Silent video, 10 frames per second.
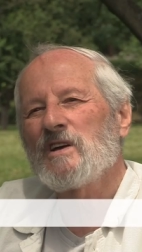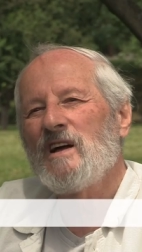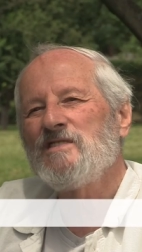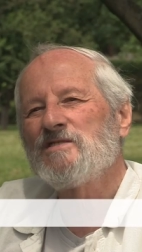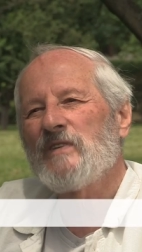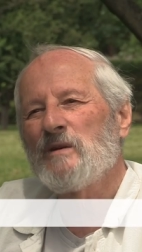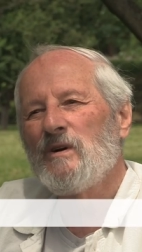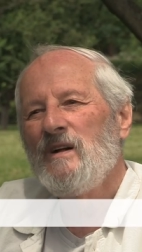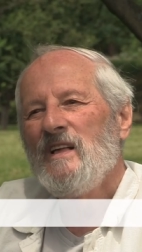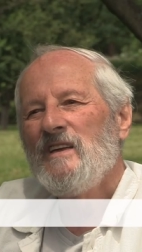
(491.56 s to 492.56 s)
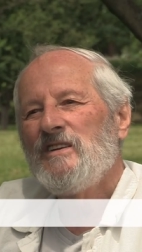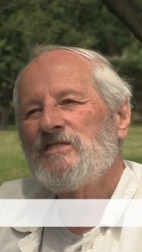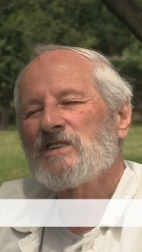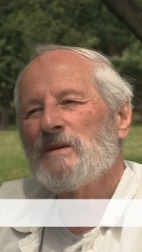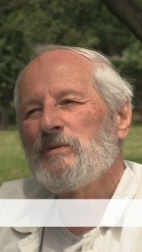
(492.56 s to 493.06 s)
realizowało
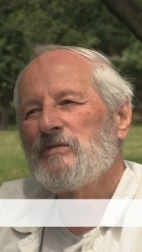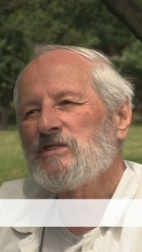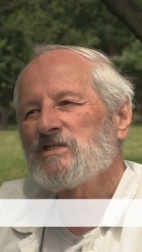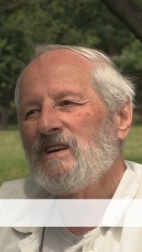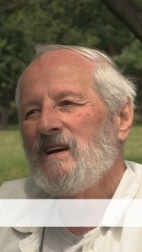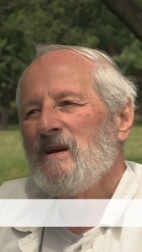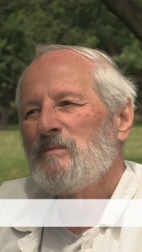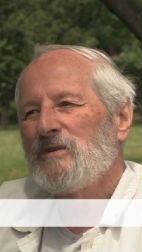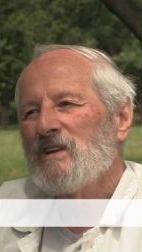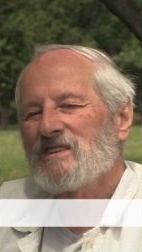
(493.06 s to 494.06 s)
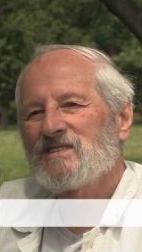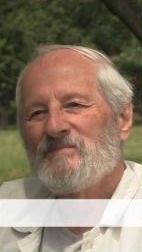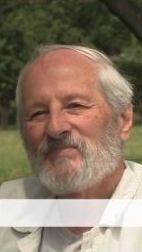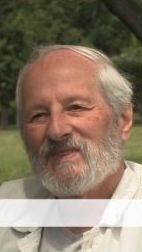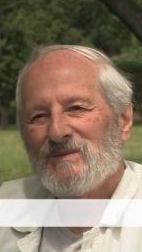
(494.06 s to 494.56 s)
i trzeba powiedzieć, że ponieważ
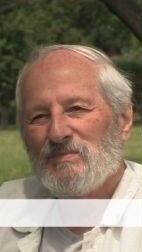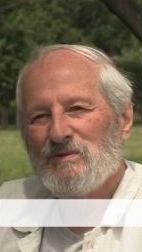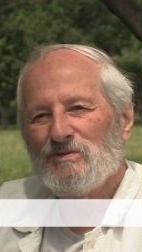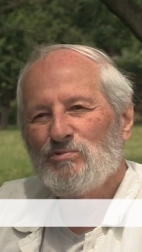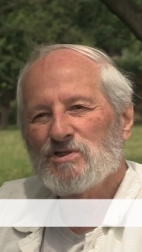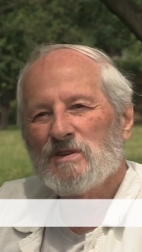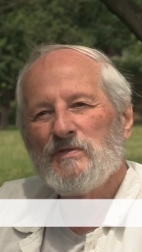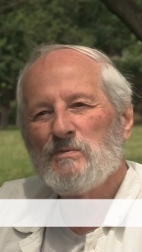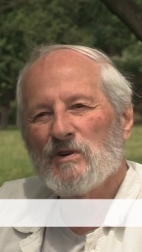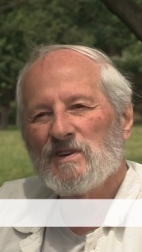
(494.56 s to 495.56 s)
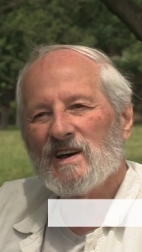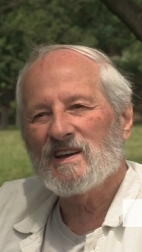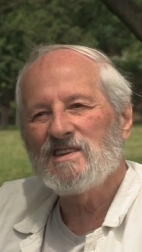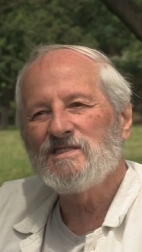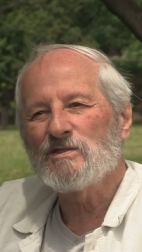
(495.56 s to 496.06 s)
były duże wymogi
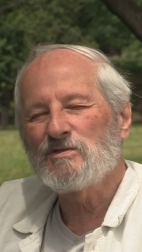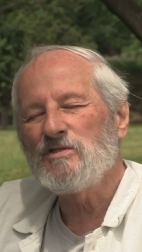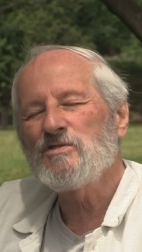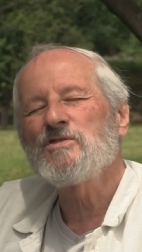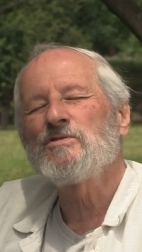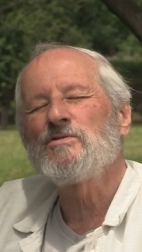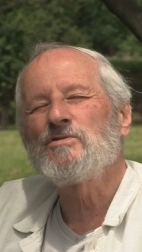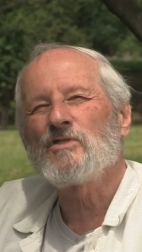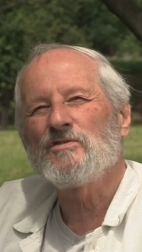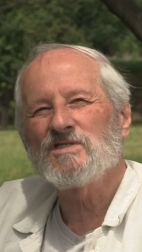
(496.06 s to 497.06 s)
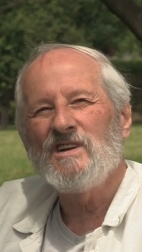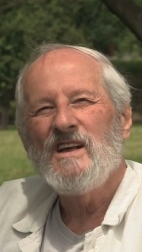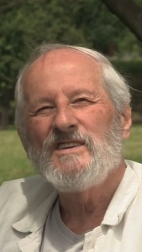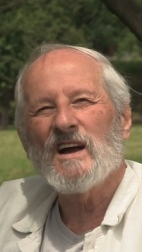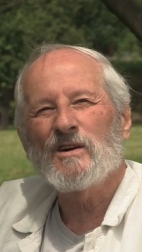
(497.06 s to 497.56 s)
architektoniczne dotyczące
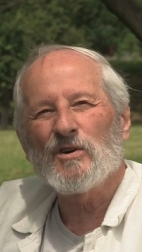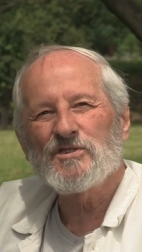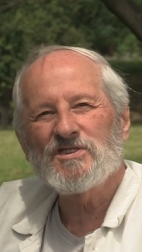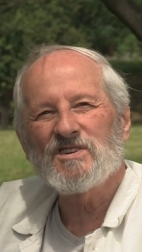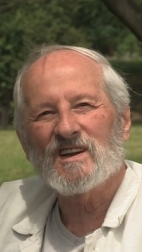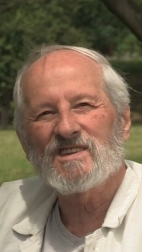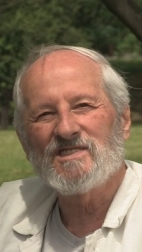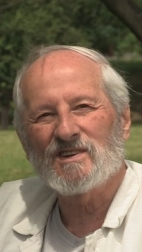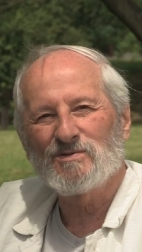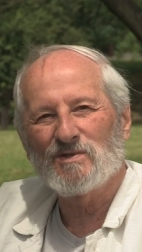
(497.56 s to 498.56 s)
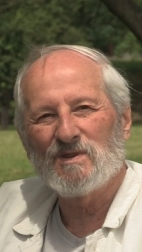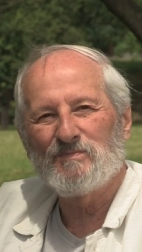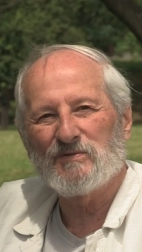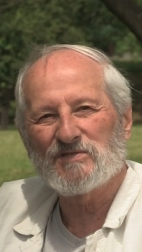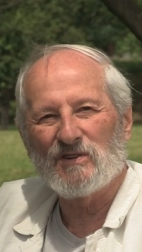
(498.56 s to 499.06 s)
jakości architektury
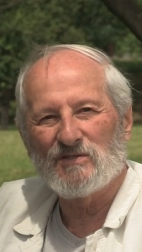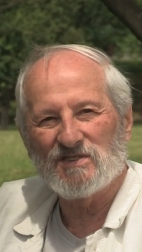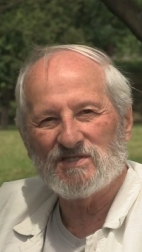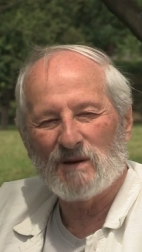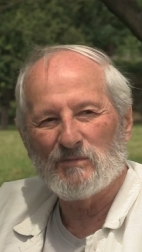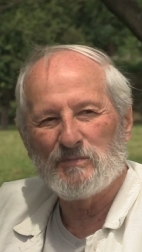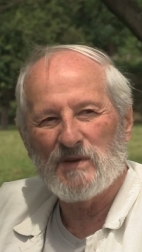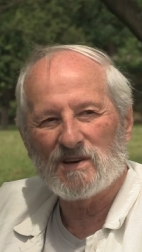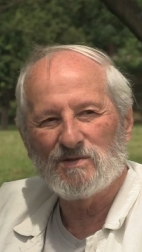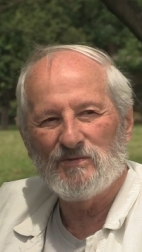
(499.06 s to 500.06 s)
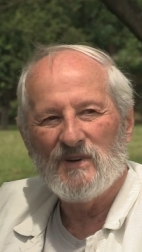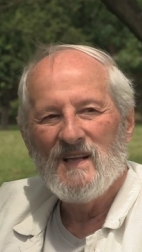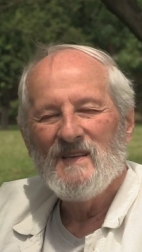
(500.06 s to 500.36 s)
powstających tam obiektów,